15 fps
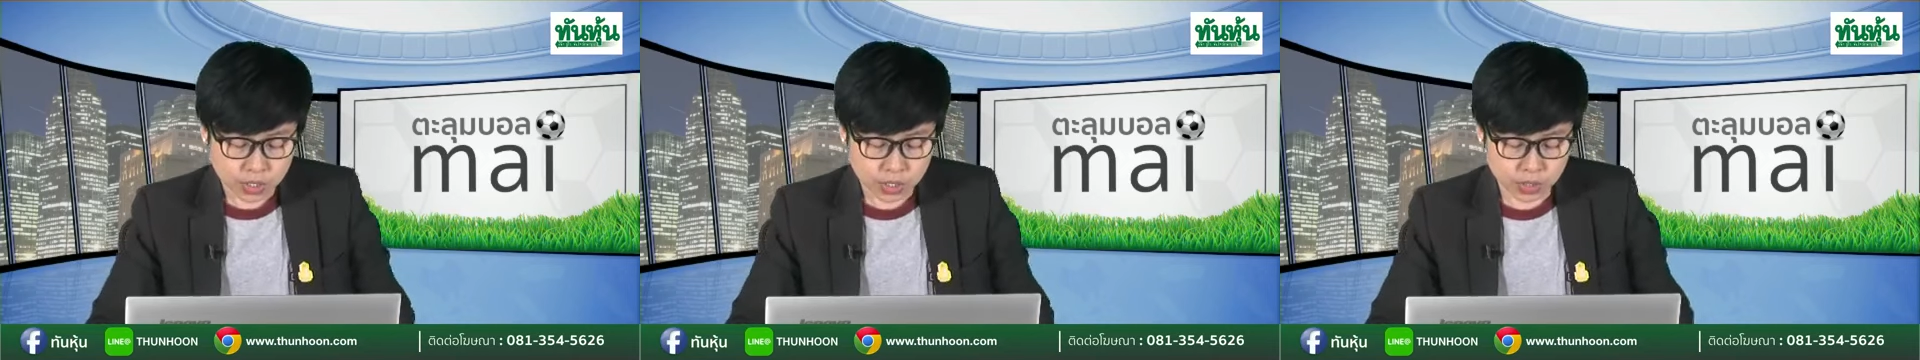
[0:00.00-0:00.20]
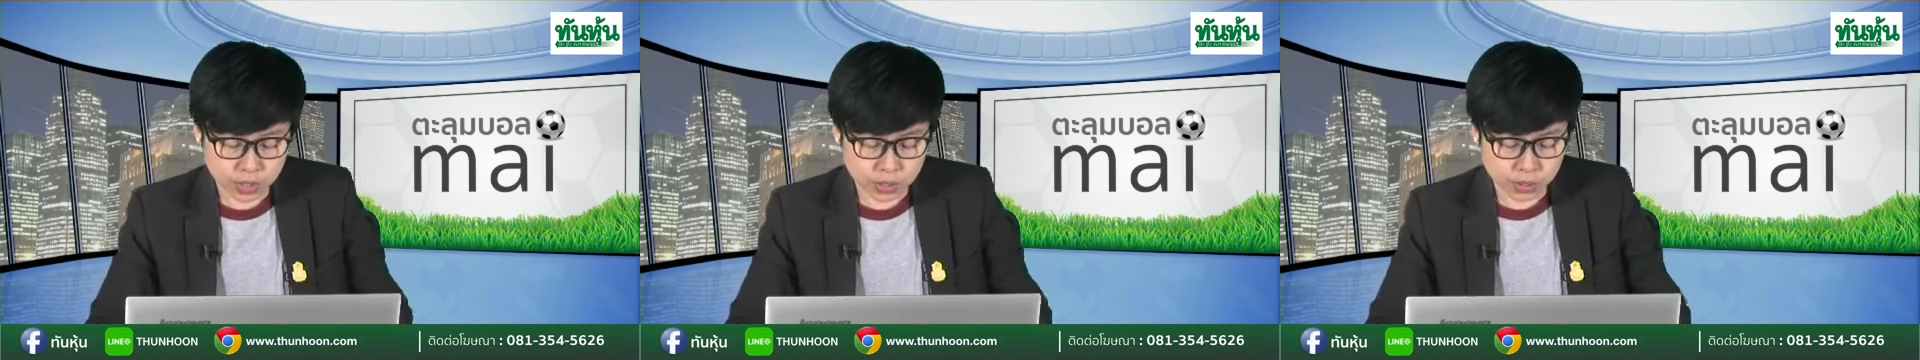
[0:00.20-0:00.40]

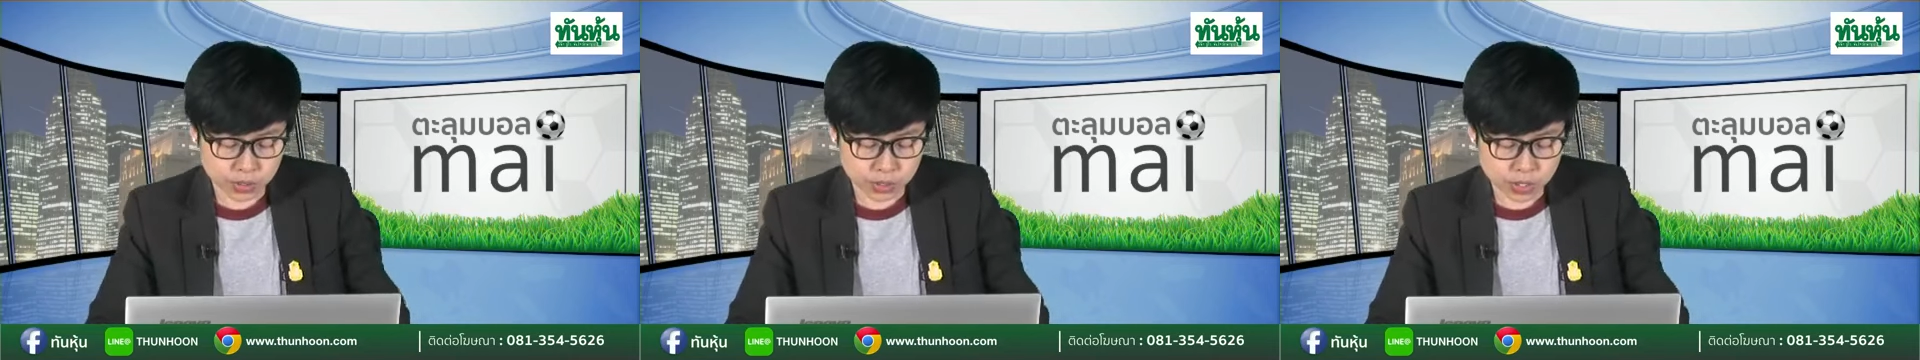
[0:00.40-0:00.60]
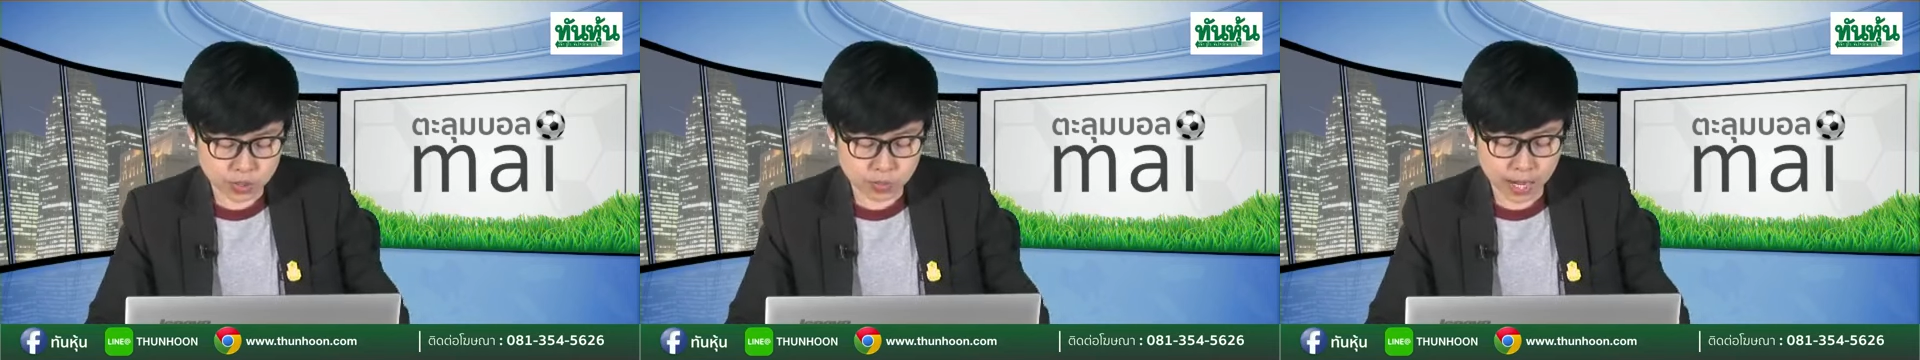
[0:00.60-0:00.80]
คือ
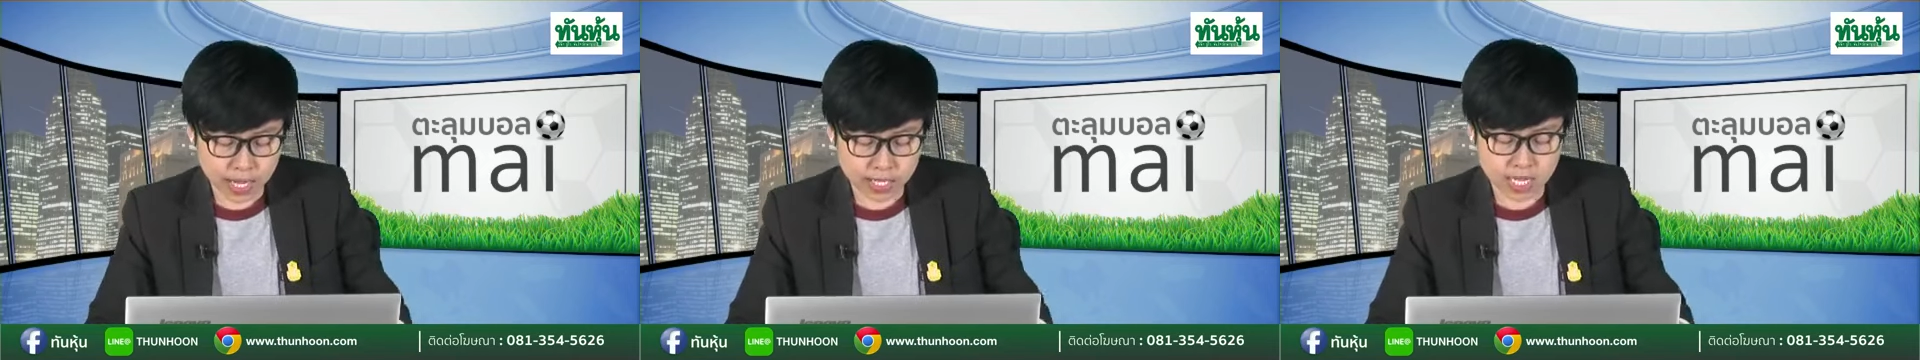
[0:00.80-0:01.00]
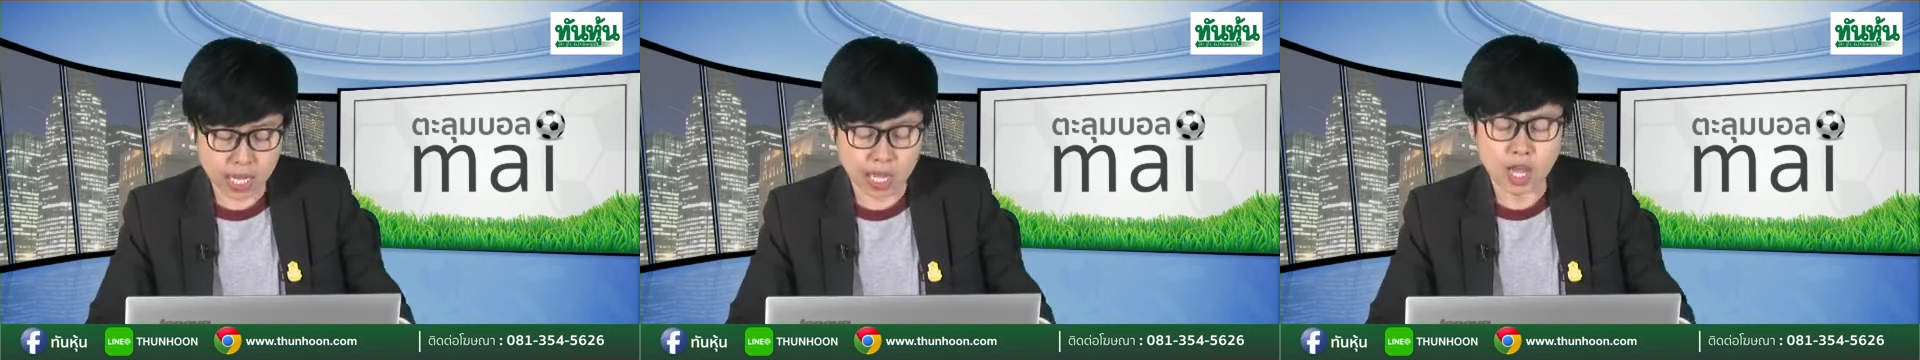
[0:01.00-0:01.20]
ชีวา
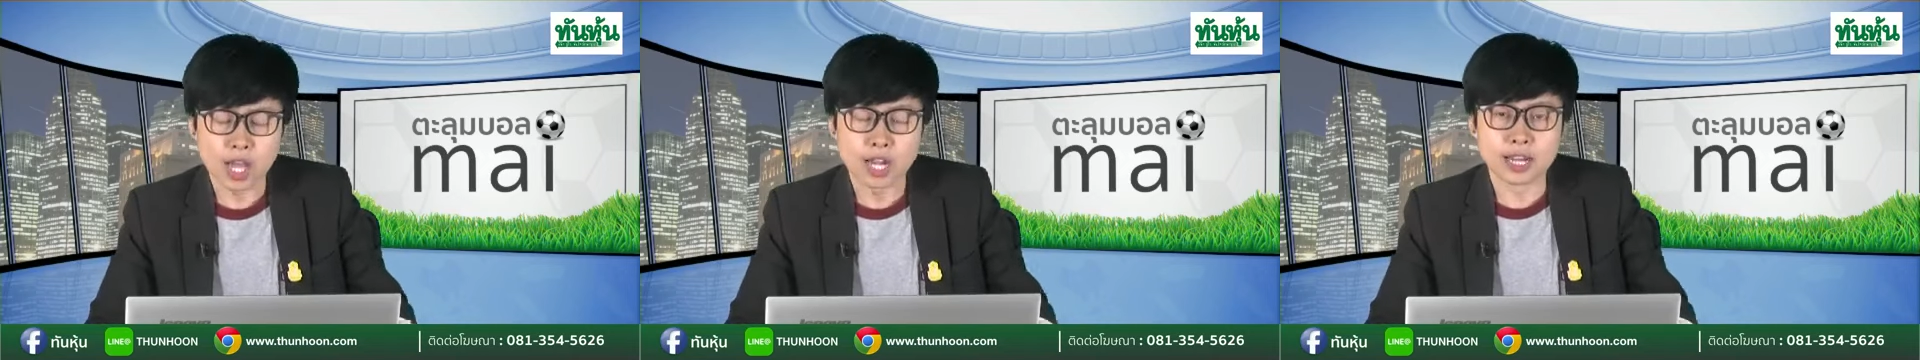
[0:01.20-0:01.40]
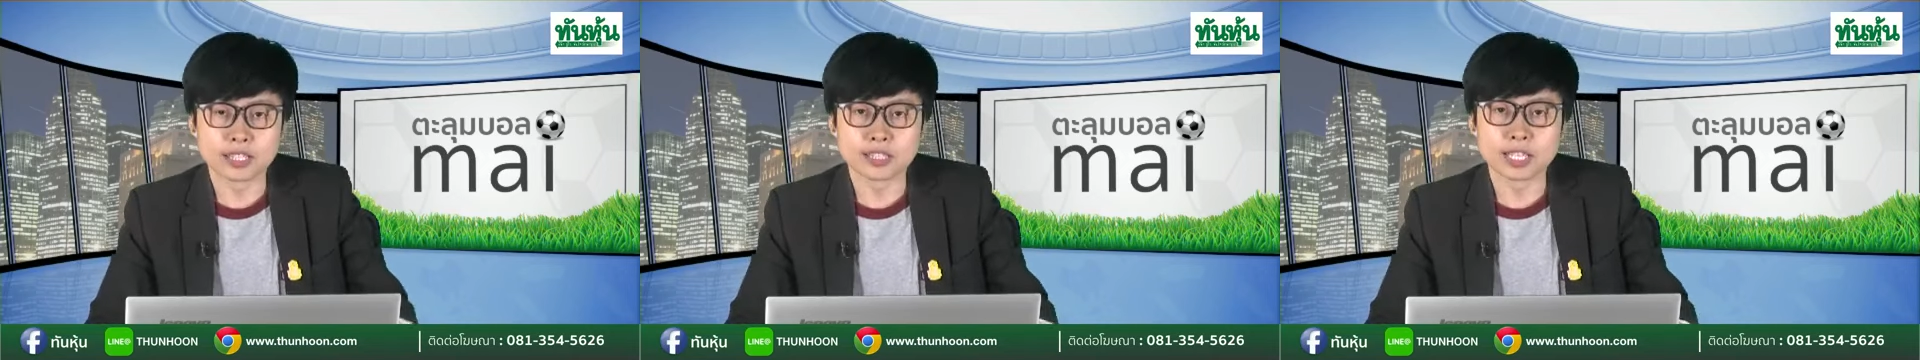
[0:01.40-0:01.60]
เนี่ย
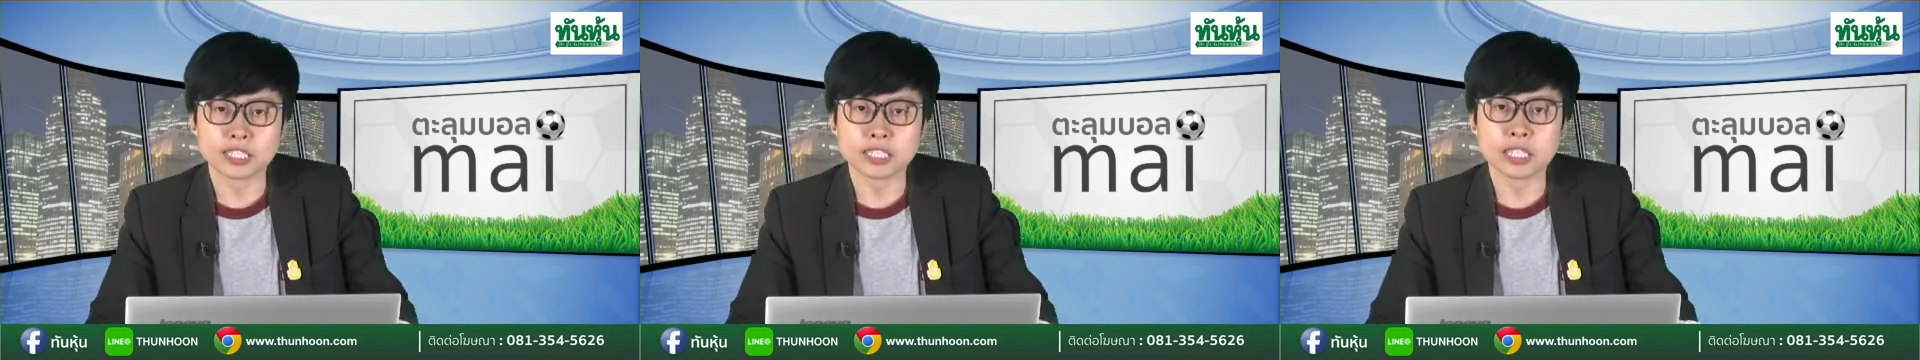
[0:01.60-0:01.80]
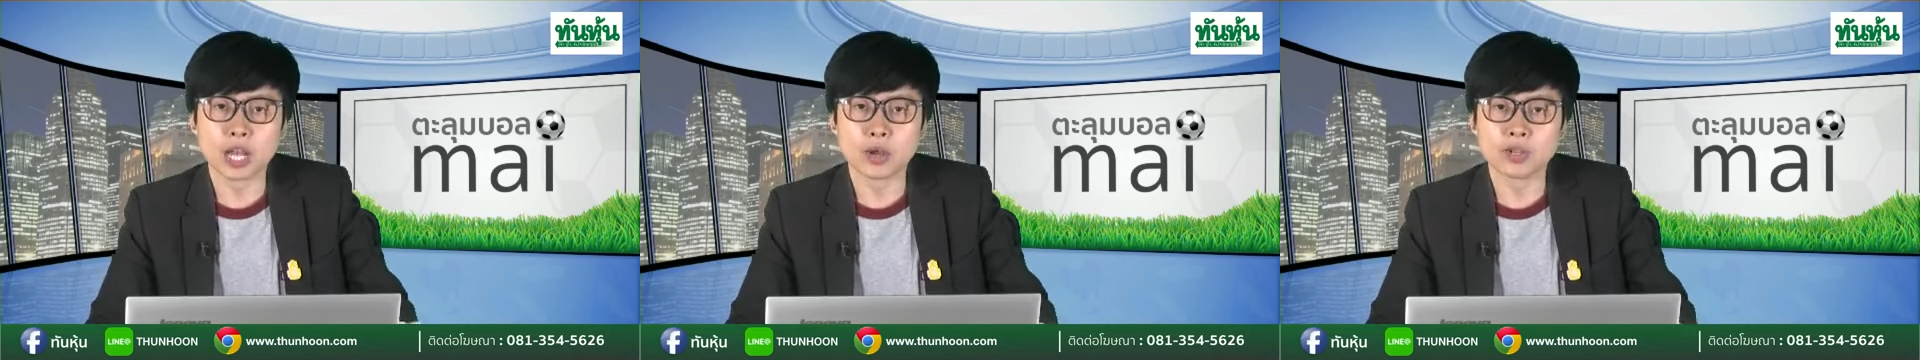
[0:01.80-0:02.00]
หลังจาก
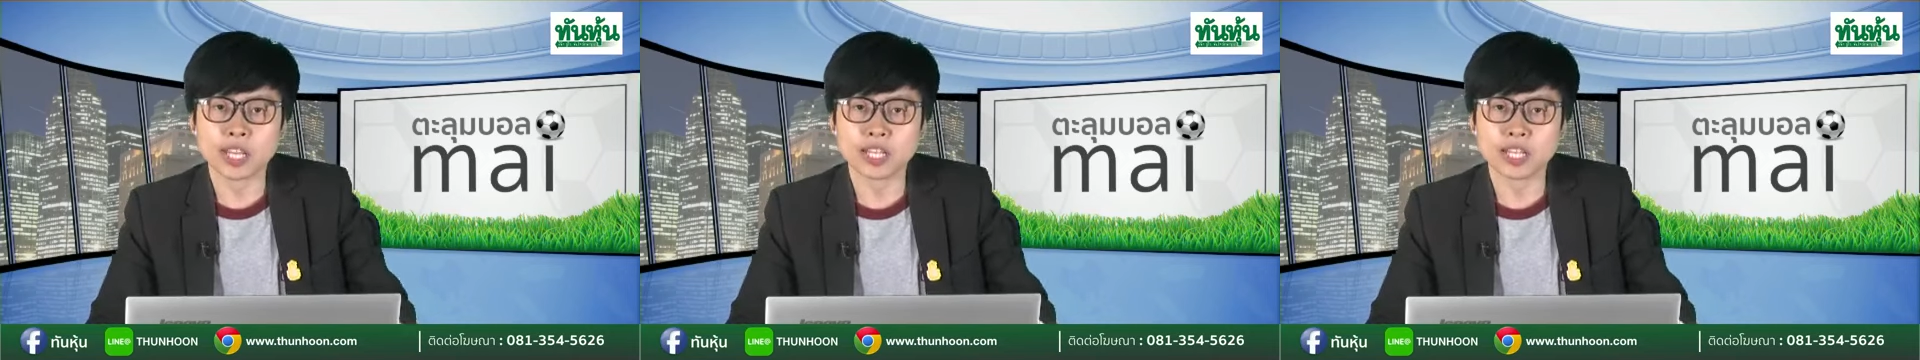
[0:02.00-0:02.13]
ที่เขา